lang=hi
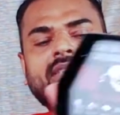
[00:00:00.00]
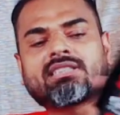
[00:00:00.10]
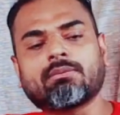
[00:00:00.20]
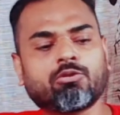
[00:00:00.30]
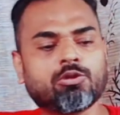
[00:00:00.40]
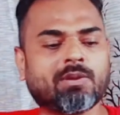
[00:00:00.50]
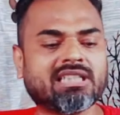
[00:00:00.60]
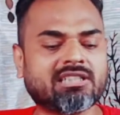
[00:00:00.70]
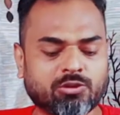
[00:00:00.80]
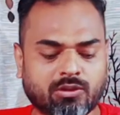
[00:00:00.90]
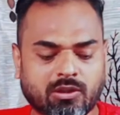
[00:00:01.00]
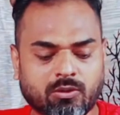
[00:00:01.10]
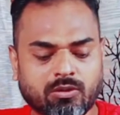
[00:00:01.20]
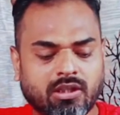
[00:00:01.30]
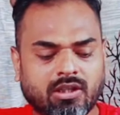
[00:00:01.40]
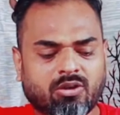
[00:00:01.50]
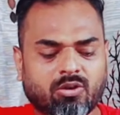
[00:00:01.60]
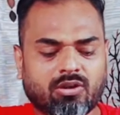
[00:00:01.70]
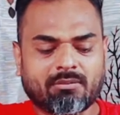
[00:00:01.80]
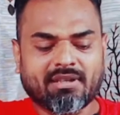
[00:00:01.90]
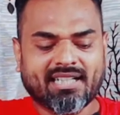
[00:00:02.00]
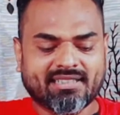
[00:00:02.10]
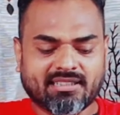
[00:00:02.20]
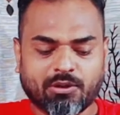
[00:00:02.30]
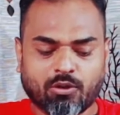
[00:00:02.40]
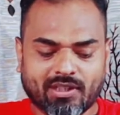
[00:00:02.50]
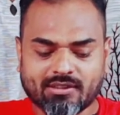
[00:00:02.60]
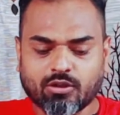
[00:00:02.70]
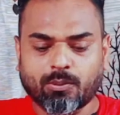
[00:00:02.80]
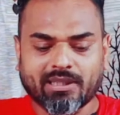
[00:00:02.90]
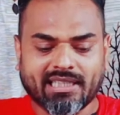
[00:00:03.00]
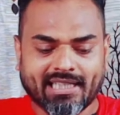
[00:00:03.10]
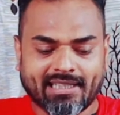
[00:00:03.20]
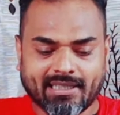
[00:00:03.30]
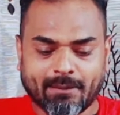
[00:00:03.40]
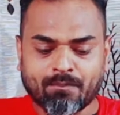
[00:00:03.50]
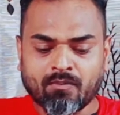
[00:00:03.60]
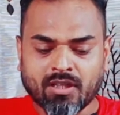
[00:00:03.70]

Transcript: मैं सब कुछ बता चुका हूँ और हमारे सभी ऑडियंस को पता ही है